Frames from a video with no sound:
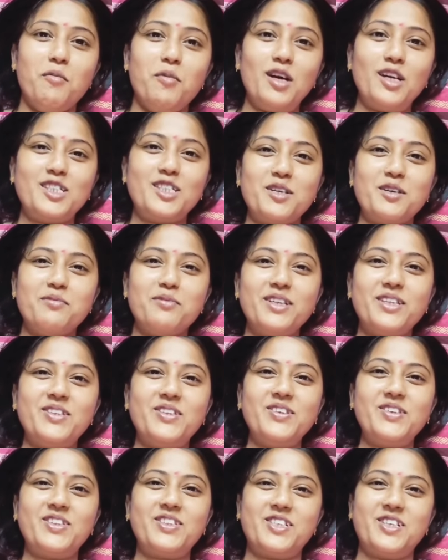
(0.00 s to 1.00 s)
বজ্র
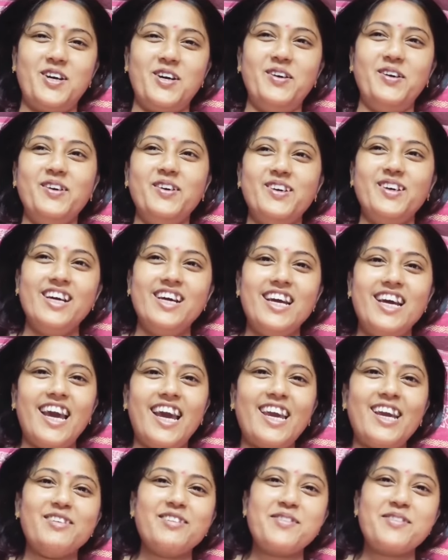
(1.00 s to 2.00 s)
বিদ্যুৎ সহ
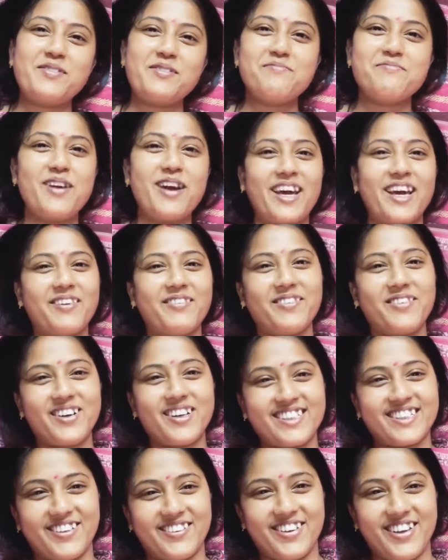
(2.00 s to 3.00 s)
ইউটিউব ভেঙে
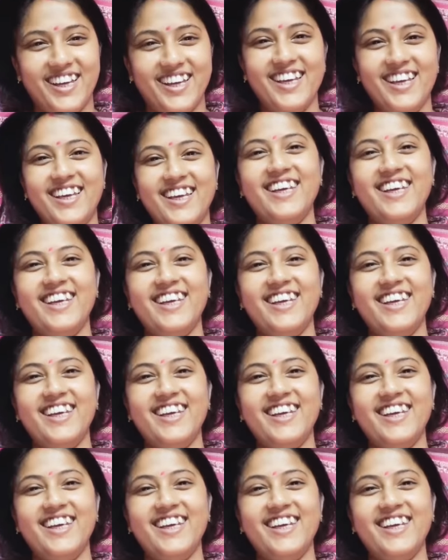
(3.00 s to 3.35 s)
পড়ে যাবে